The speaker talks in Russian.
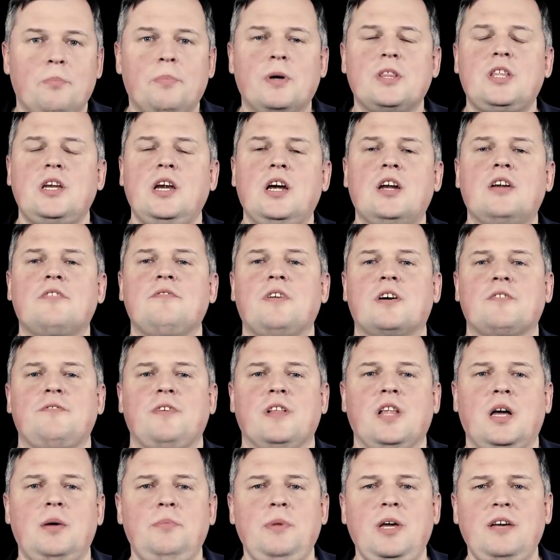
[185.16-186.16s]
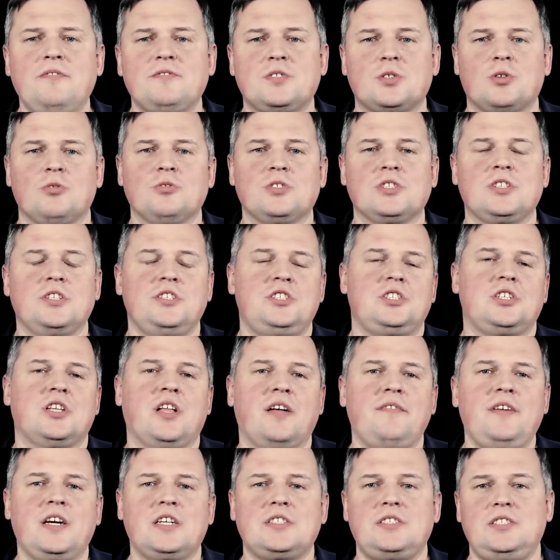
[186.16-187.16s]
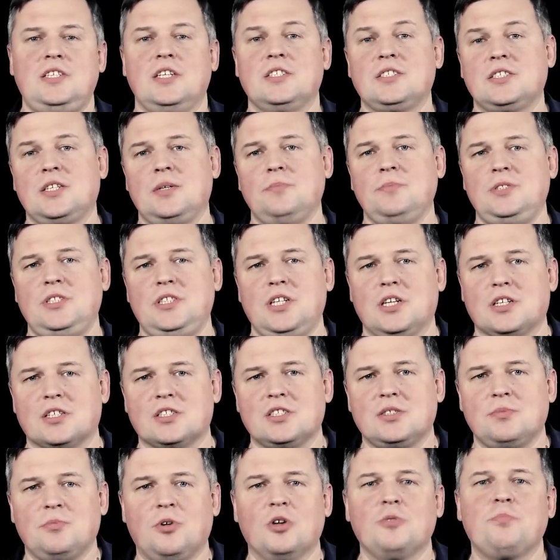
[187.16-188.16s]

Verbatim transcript: Патриарх Варфоломей – взрослый человек с детским сердцем.